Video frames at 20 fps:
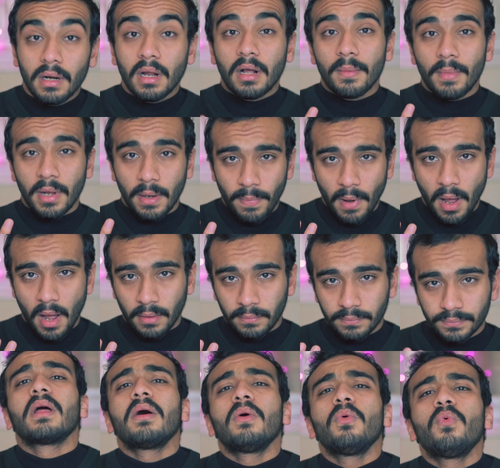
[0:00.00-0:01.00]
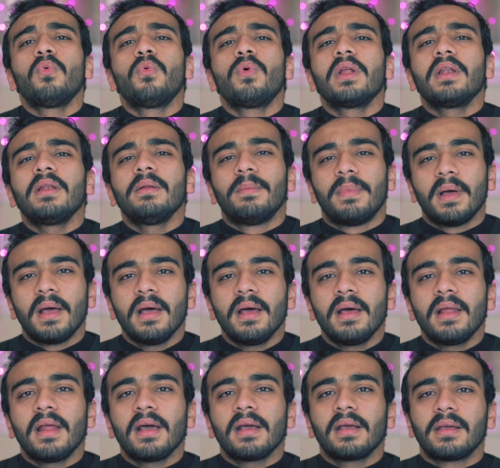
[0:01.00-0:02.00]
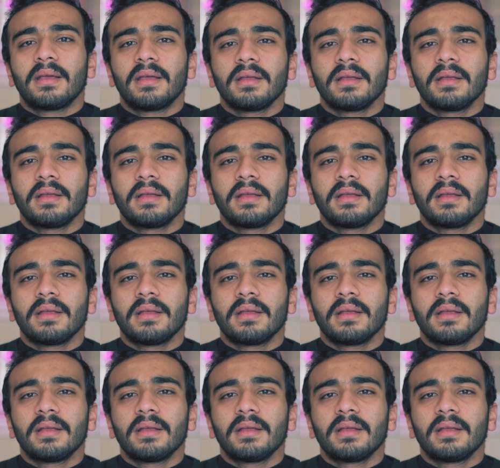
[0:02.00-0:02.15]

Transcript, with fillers: رقم أربعة طول بالك